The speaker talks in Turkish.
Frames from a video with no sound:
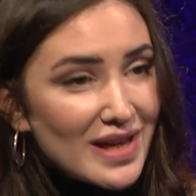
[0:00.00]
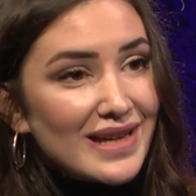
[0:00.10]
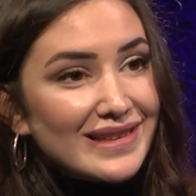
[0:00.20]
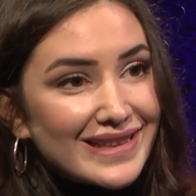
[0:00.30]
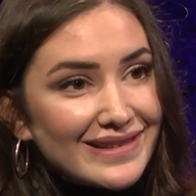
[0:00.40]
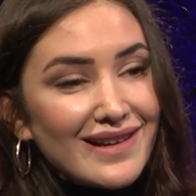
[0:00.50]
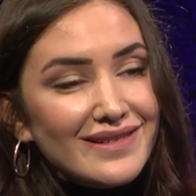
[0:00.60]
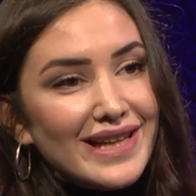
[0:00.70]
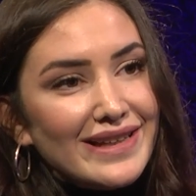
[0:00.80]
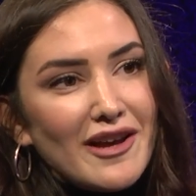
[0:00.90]
Neden
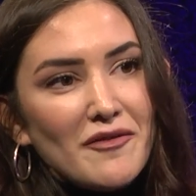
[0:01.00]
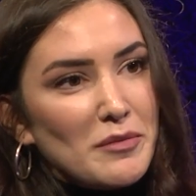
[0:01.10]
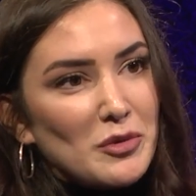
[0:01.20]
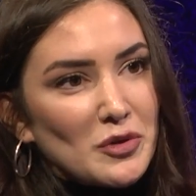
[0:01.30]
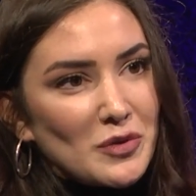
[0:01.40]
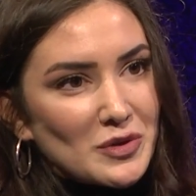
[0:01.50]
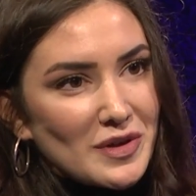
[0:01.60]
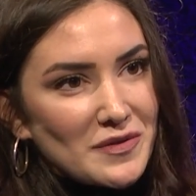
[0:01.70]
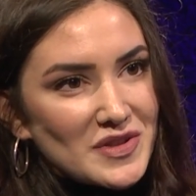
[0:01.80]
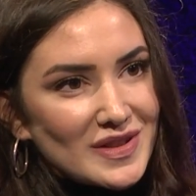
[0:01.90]
reklam ve moda
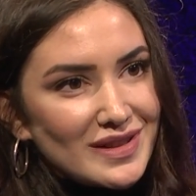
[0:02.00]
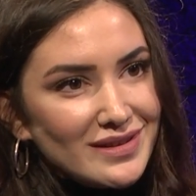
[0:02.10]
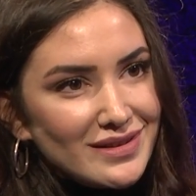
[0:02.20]
fotoğrafçılığı?